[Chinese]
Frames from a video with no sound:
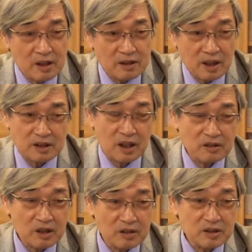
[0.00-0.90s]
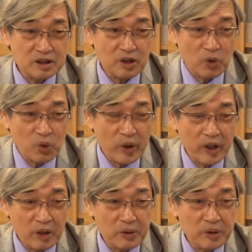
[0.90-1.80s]
那曹操只有灰
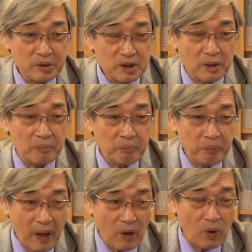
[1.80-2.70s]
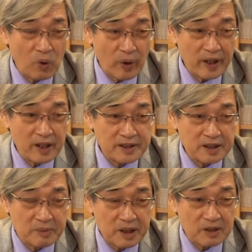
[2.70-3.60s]
溜溜的。跑回了什
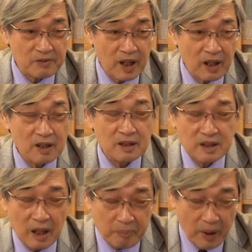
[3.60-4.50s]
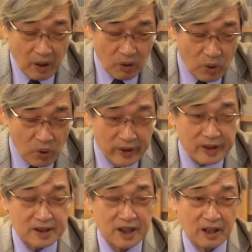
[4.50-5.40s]
么地方？他跑回
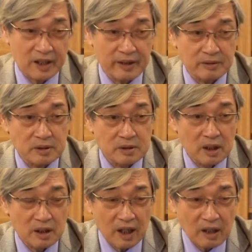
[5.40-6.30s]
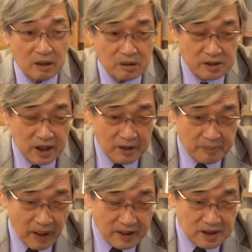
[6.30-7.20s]
了江陵，然后再
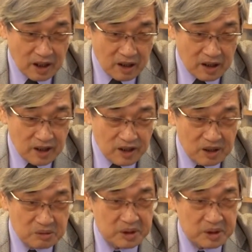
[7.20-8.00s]
把江陵丢